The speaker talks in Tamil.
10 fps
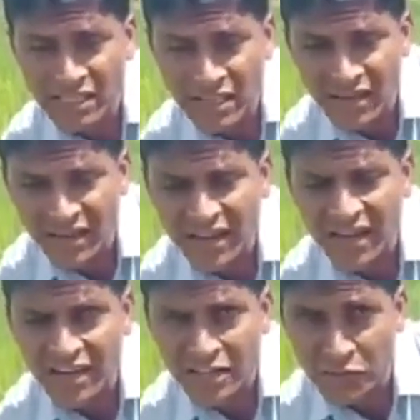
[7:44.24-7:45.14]
அதனால்
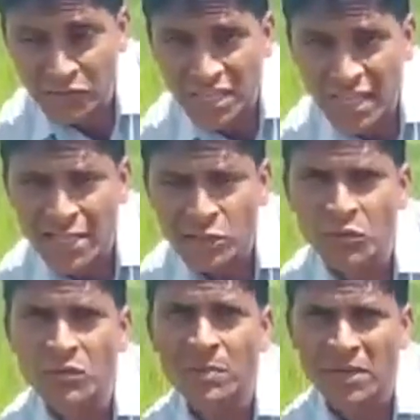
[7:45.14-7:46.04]
நாம் அனைவரும்
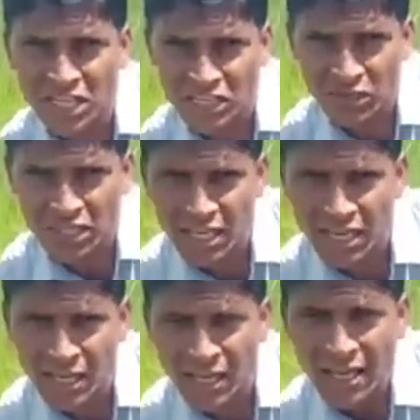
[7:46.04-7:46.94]
ஒன்றாக
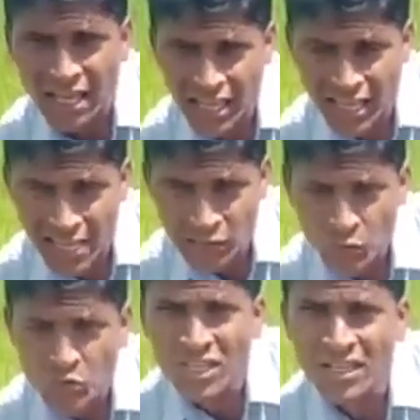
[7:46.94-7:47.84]
இணைந்து இவ்வாறான
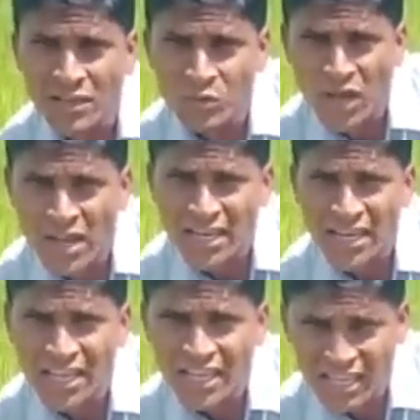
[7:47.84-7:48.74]
சவால்களை
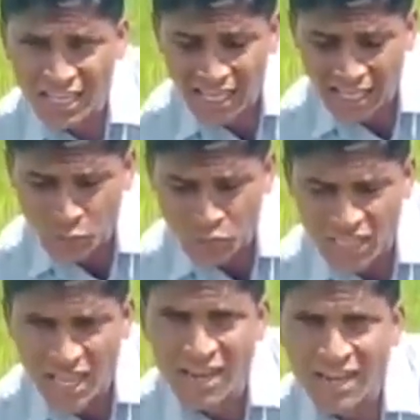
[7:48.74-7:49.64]
சரியான முறையில்
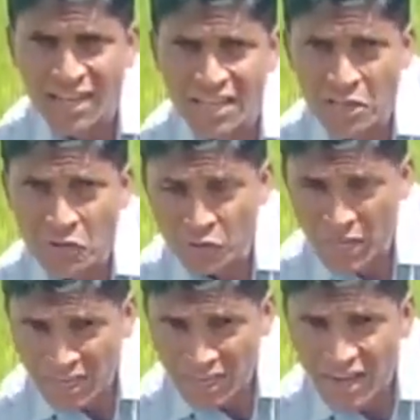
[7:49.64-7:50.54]
இனங்கண்டு
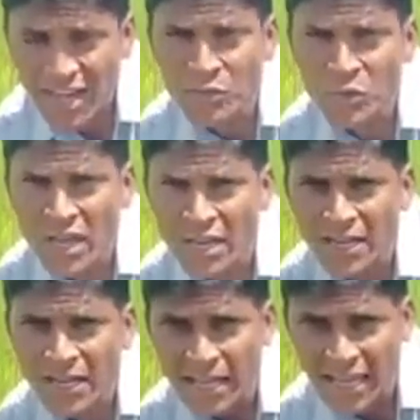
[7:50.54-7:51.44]
அவற்றிற்கான சரியான
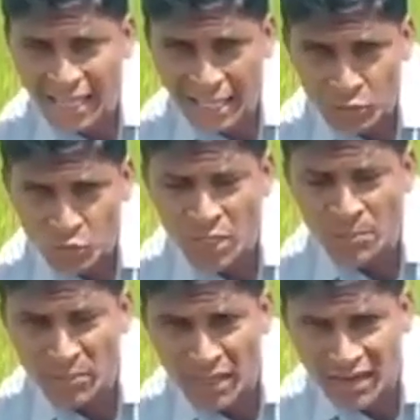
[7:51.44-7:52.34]

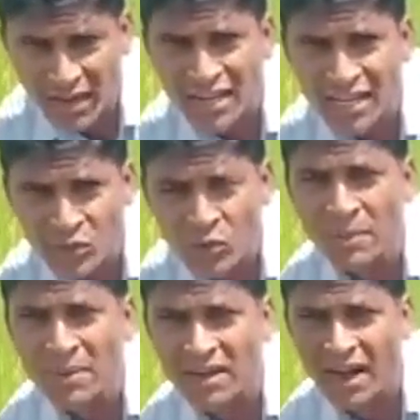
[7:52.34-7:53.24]
கட்டுப்படுத்தல்களை மேற்கொண்டு
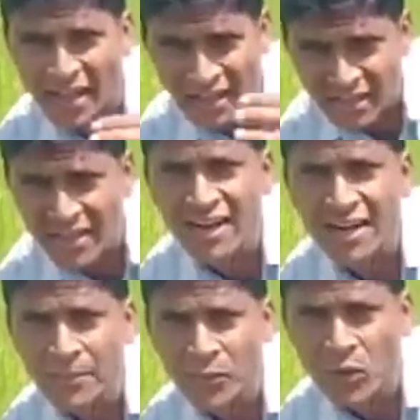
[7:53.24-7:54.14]
அவற்றை
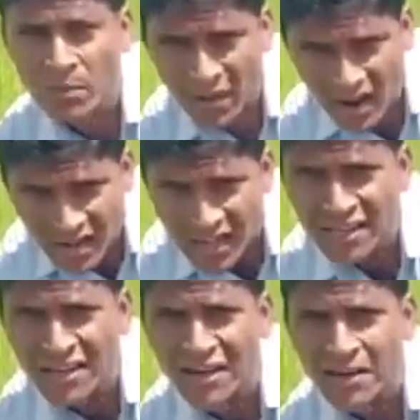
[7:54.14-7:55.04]
கட்டுப்படுத்துவோம் வெறும்
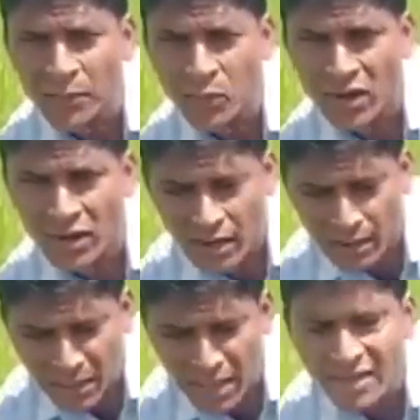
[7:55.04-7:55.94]
போகங்களிலும்
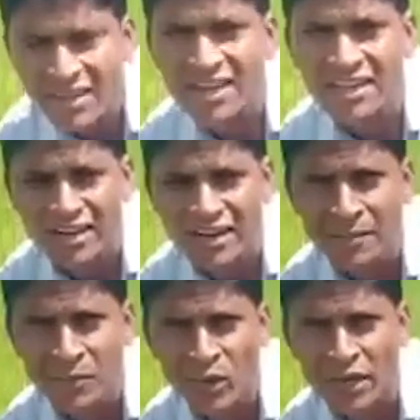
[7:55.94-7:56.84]
சரியான வழிகாட்டல்களை
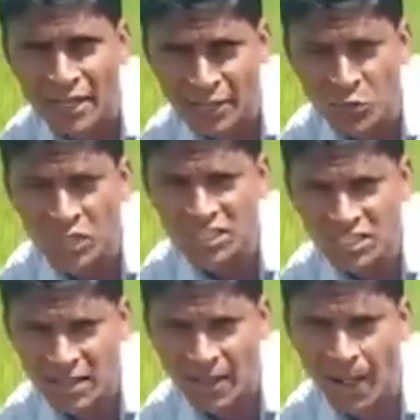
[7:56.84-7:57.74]
பின்பற்றி
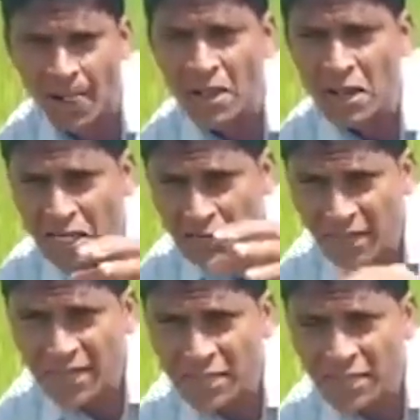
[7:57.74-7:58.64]
நில பண்படுத்தல்
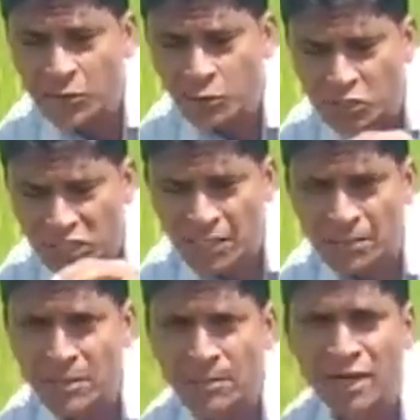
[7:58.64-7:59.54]
தொடக்கம்
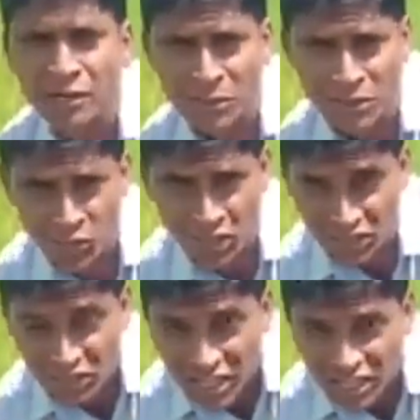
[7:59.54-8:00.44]
அவதானமாக இருந்து
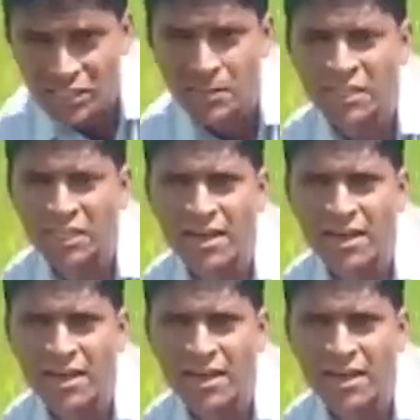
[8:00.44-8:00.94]
இவ்வாறான